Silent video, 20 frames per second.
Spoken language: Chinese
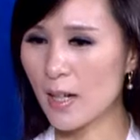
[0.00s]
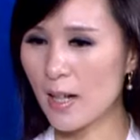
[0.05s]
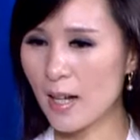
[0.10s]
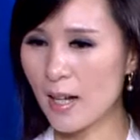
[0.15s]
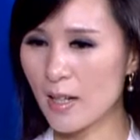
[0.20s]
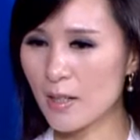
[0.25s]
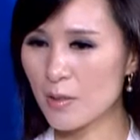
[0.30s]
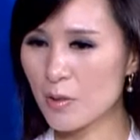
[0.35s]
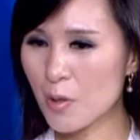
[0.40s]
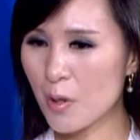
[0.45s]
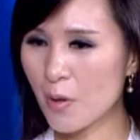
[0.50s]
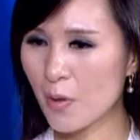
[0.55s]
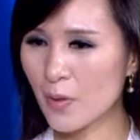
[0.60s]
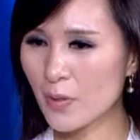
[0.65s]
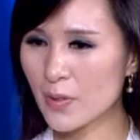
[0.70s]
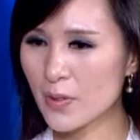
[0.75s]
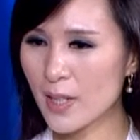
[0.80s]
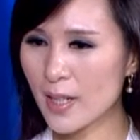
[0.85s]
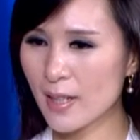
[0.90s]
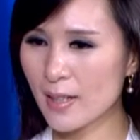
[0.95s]
哈，
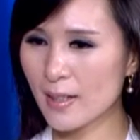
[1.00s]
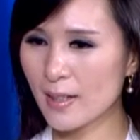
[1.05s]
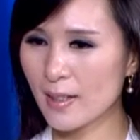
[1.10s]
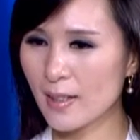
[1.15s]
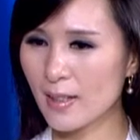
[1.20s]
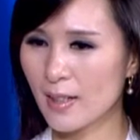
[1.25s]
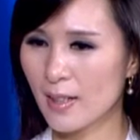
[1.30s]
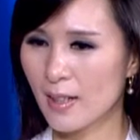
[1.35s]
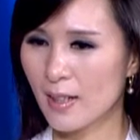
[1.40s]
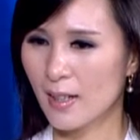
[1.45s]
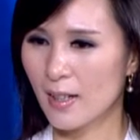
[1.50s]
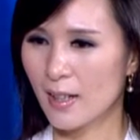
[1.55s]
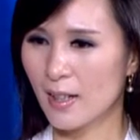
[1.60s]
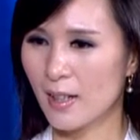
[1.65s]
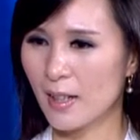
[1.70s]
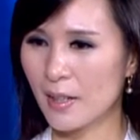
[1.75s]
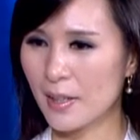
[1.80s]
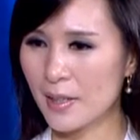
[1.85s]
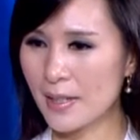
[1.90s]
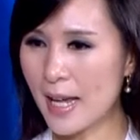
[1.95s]
从这个
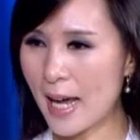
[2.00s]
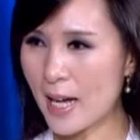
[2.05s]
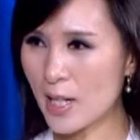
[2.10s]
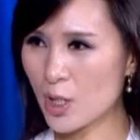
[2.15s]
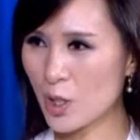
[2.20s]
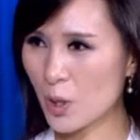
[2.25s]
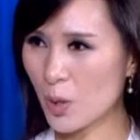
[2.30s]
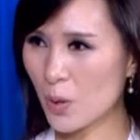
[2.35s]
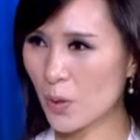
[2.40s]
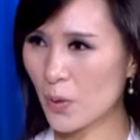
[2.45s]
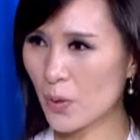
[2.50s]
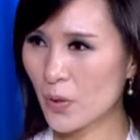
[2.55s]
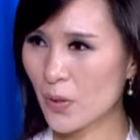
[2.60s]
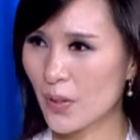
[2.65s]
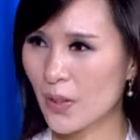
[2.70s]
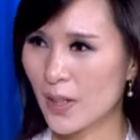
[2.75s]
呃亚洲